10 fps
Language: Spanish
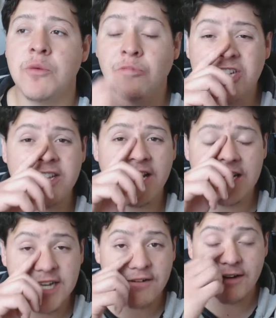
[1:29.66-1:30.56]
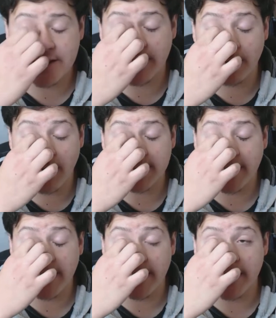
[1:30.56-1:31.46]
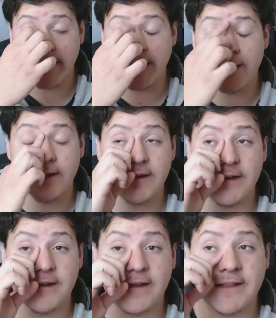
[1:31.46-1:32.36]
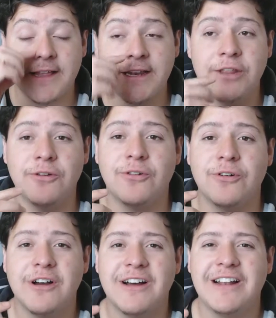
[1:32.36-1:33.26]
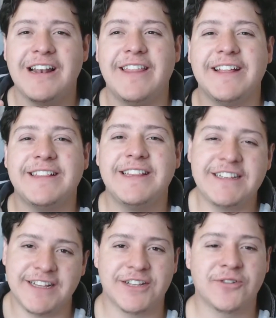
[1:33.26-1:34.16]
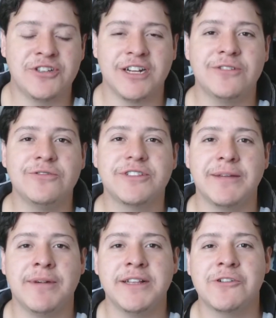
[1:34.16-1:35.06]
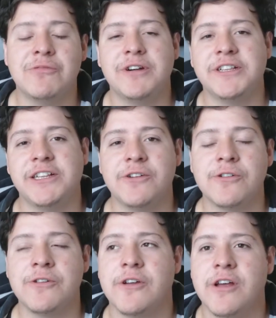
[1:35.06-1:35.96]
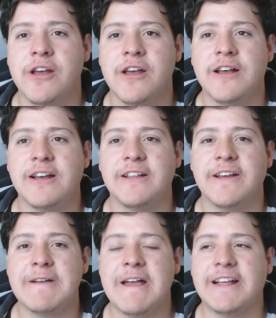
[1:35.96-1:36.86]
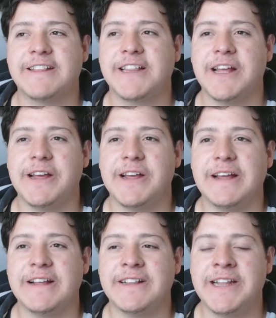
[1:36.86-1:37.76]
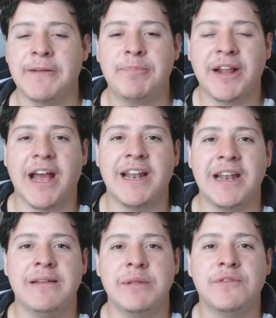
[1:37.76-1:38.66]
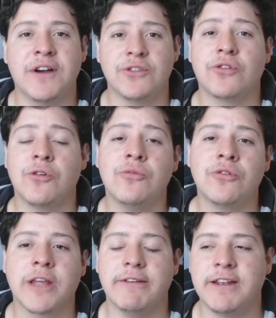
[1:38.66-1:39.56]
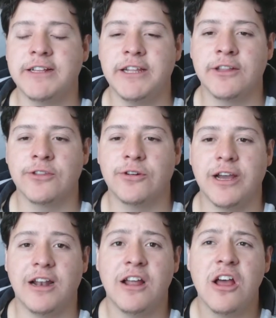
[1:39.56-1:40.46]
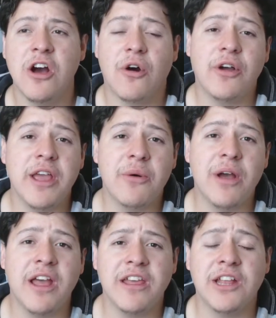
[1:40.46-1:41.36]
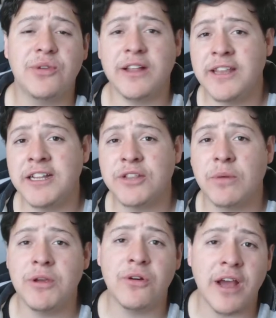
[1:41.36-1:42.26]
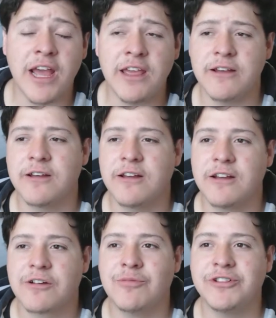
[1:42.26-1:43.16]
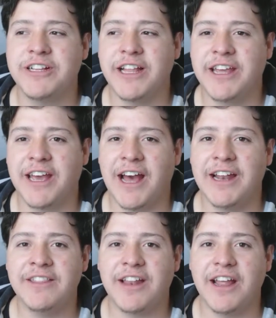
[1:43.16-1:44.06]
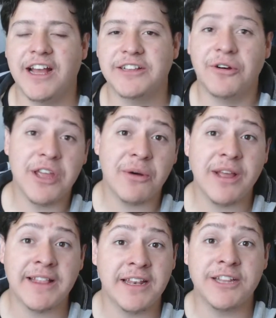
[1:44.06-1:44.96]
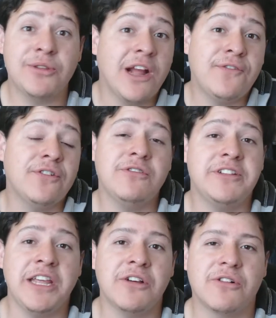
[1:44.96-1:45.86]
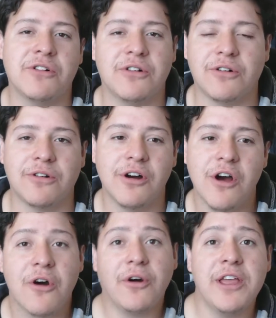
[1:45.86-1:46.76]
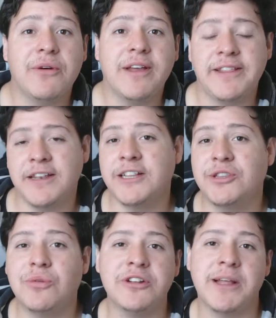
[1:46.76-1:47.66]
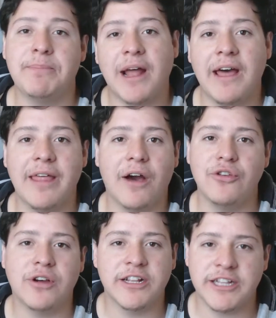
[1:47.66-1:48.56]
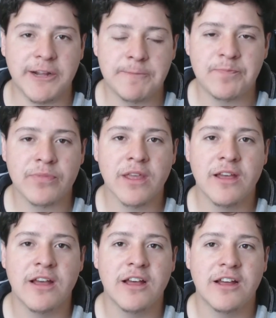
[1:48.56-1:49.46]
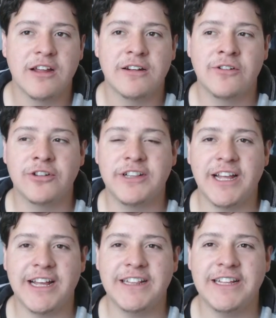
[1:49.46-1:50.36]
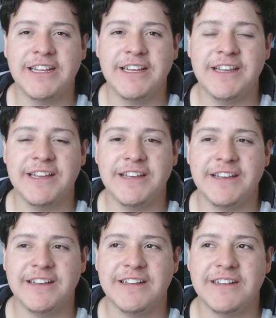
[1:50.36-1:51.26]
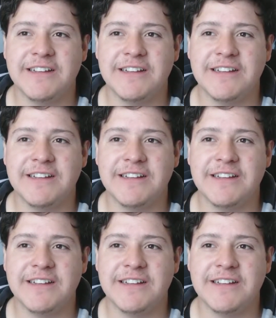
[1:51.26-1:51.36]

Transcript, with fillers: Muchas de las chavas con las que he tenido la desdicha de escuchar sus temas de conversación, este, siempre caen en el mismo factor común que viene siendo el, oye, güey, ¿y tú ya tienes a tu amigo gay? Como si se dijeran entre ellas, oye, güey, ya tienes tu iPhone 5, o oye, güey, ya tienes tu bolsa Prada, o yo qué sé. No sé si.